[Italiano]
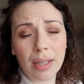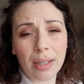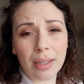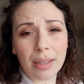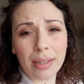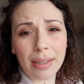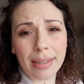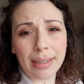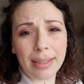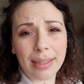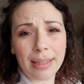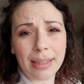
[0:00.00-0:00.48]

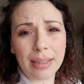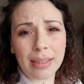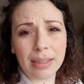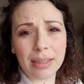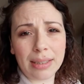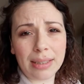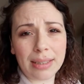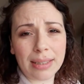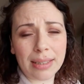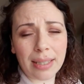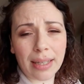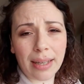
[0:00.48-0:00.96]
e
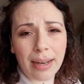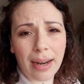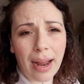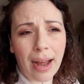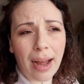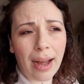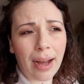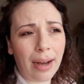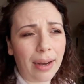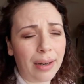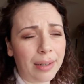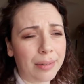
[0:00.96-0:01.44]

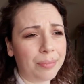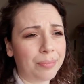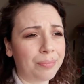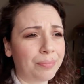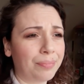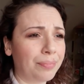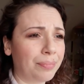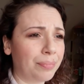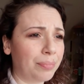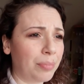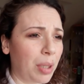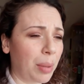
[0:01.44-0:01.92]
inizierà
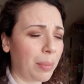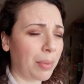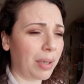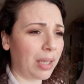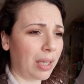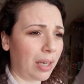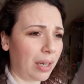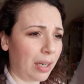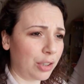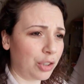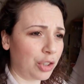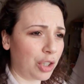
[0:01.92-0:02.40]
mm, prima
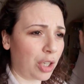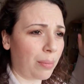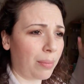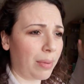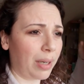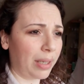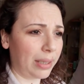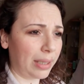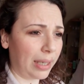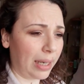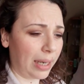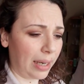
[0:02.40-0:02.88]
dalla
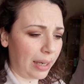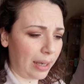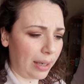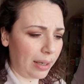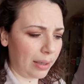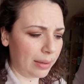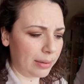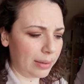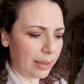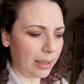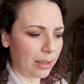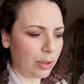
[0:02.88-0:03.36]

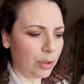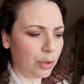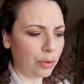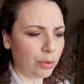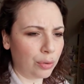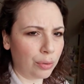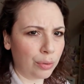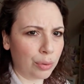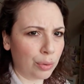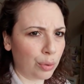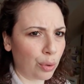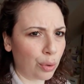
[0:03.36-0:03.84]
Germania del
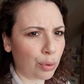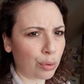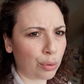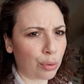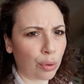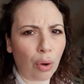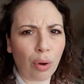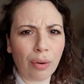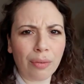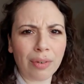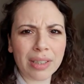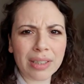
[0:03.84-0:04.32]

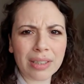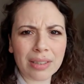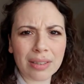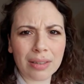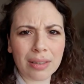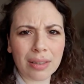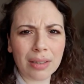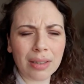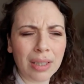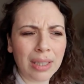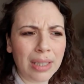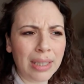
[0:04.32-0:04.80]

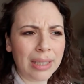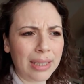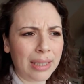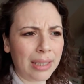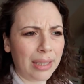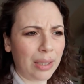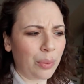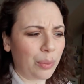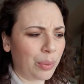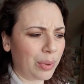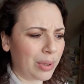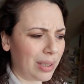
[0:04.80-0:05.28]
nord-ovest,
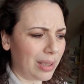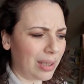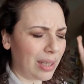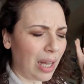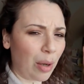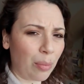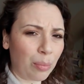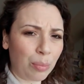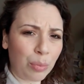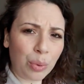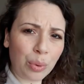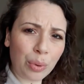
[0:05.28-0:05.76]
quindi da
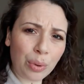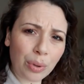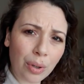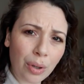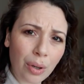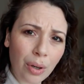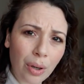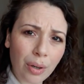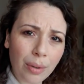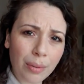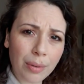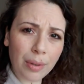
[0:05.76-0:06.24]

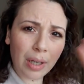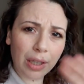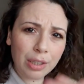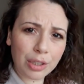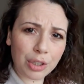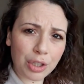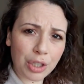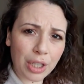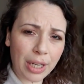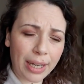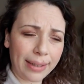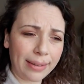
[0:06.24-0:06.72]
Hamburgo a
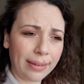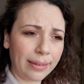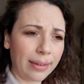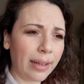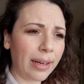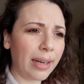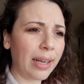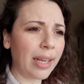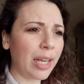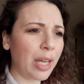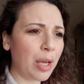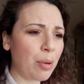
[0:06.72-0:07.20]

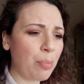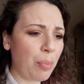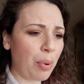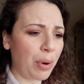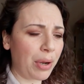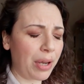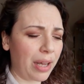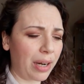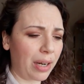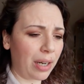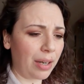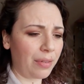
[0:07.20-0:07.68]
scendere e
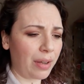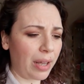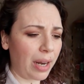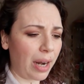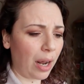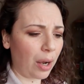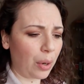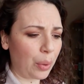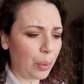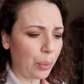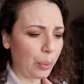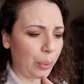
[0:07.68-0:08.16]
poi
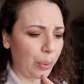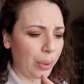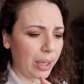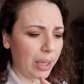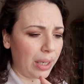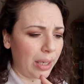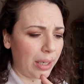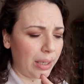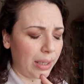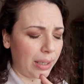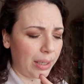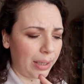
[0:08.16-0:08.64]
arriverà
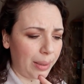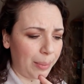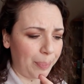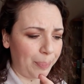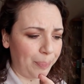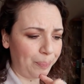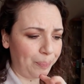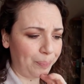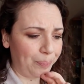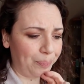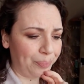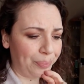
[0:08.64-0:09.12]
qui
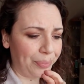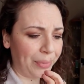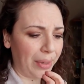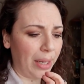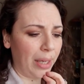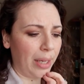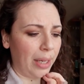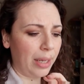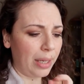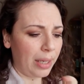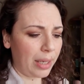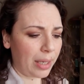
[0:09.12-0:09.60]
mm,
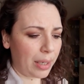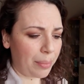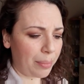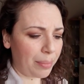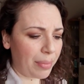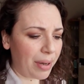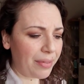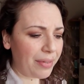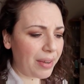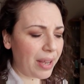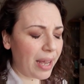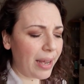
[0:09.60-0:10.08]
in
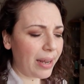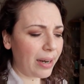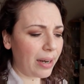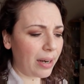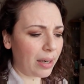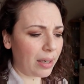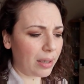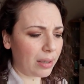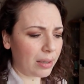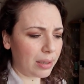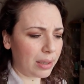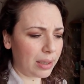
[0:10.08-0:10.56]

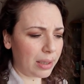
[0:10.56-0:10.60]
Baviera